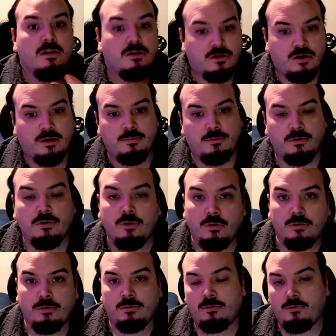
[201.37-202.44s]
comme
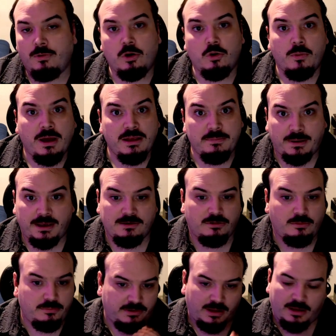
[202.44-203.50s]
Wallow White par
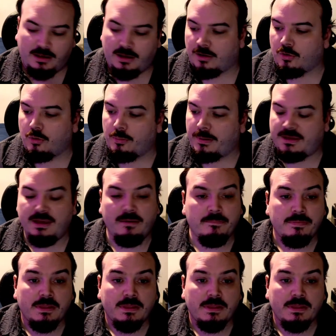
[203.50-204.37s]
exemple, c'était un, un, gros paquet.